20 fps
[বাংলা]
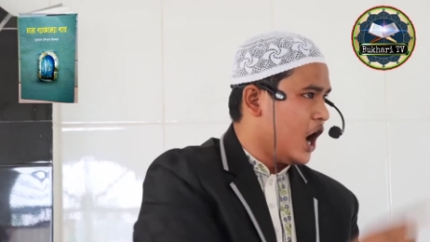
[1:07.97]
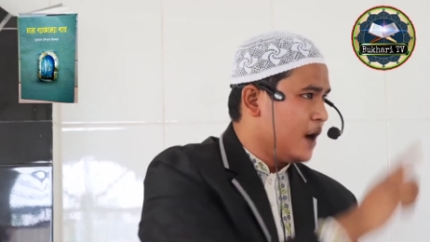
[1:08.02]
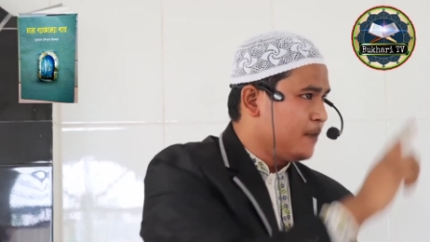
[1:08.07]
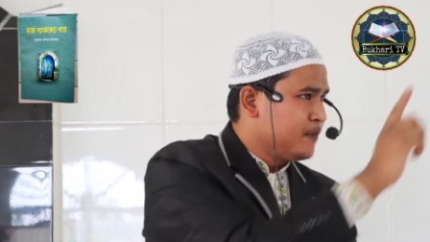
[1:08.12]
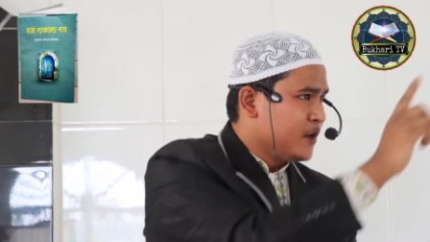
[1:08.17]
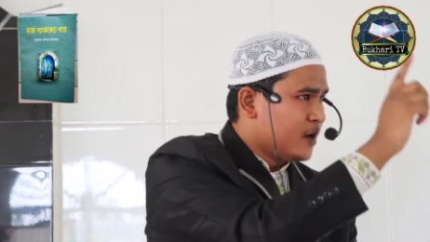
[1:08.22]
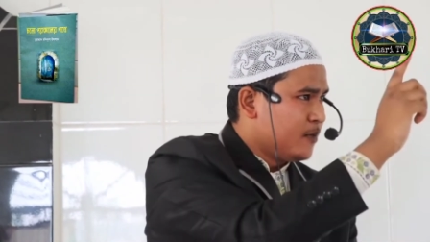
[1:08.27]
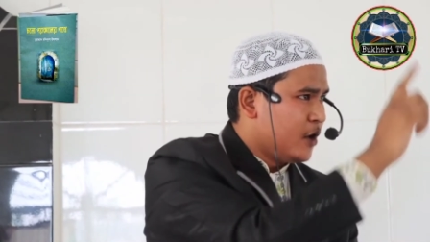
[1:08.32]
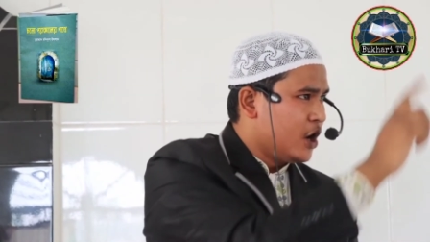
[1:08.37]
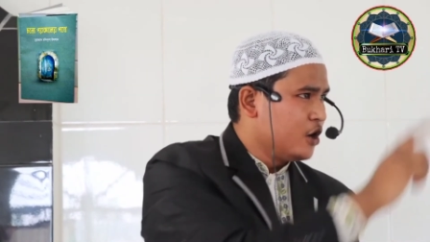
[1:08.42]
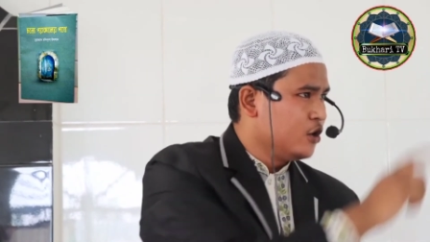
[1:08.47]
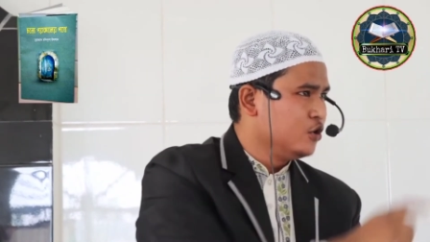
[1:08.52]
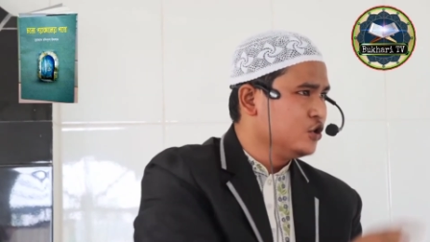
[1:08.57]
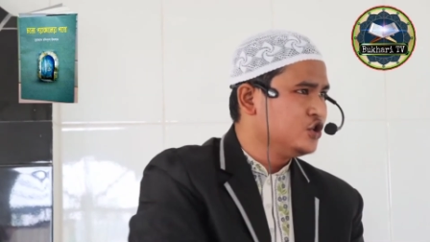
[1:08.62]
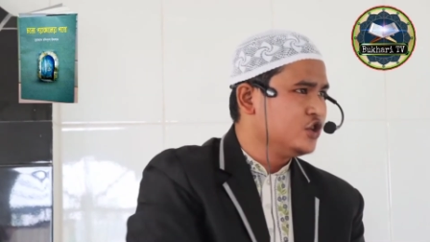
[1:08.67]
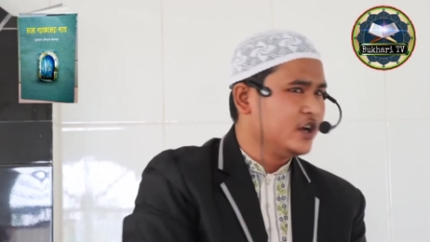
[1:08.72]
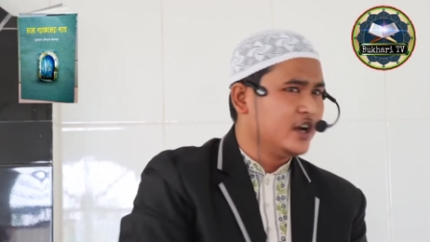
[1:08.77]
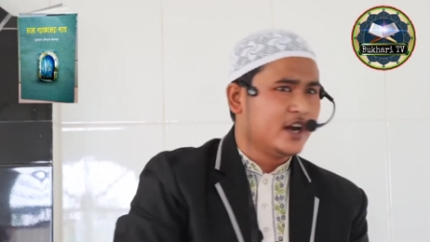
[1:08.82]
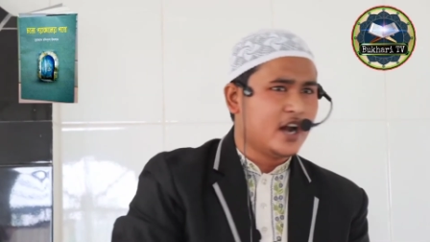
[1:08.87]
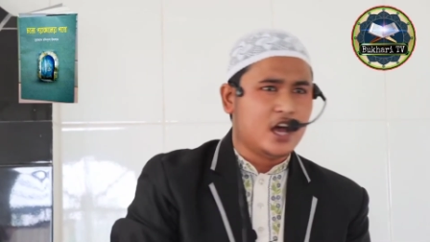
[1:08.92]
আপনার বড়
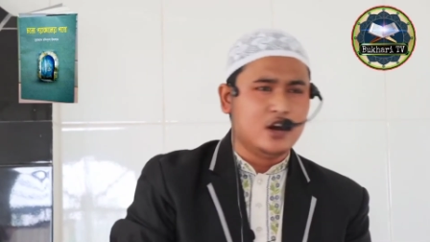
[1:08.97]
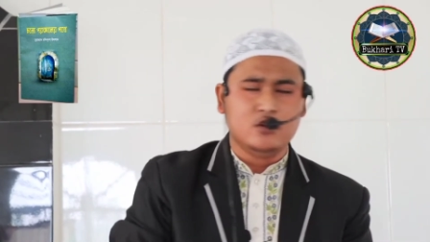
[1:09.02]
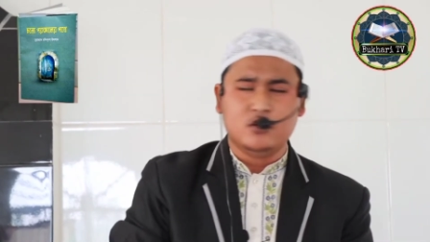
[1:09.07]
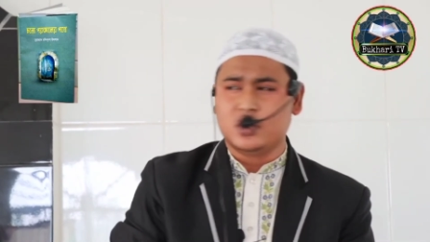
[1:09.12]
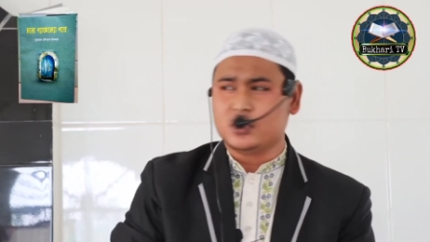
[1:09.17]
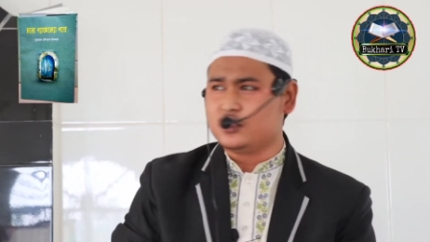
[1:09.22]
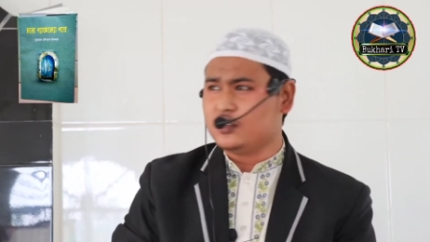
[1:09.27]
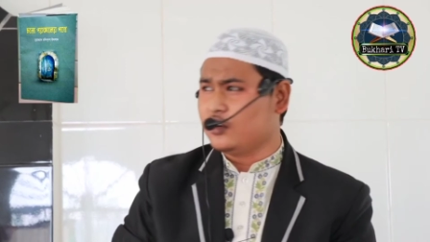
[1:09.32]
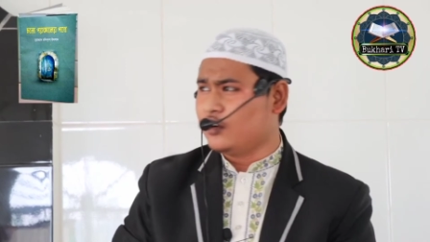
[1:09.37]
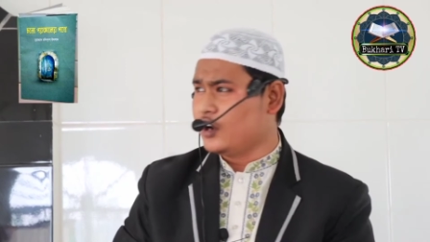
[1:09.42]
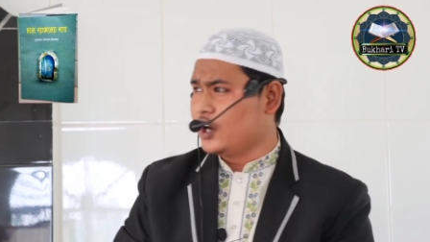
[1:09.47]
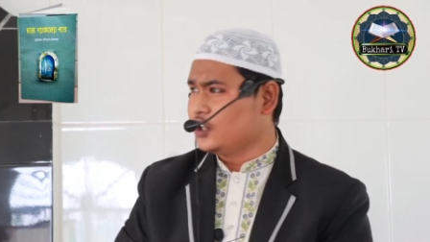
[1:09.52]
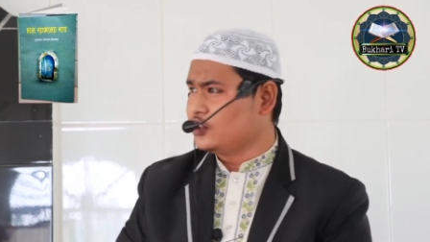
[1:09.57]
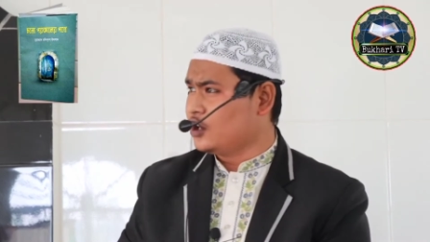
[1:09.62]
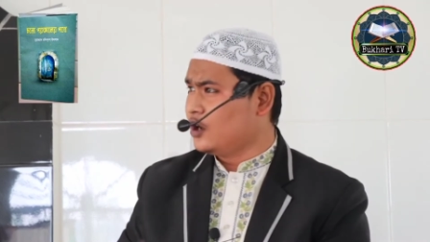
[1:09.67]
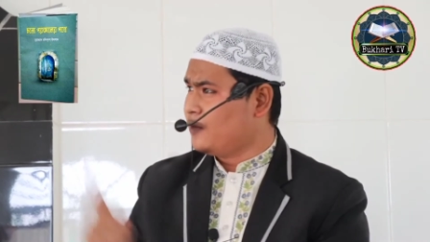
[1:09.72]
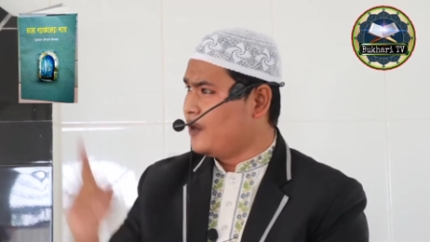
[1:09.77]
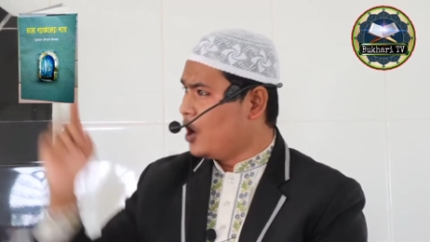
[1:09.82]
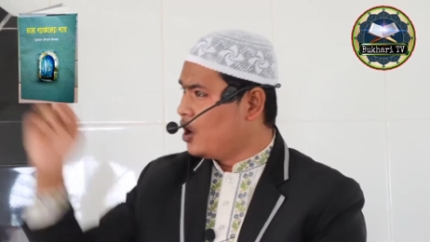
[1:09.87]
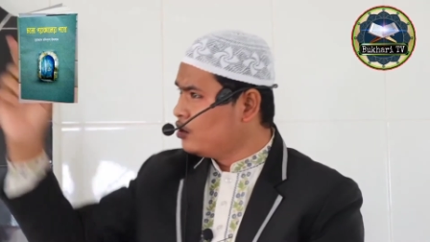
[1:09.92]
হুজুরের আনুগত্য করা তো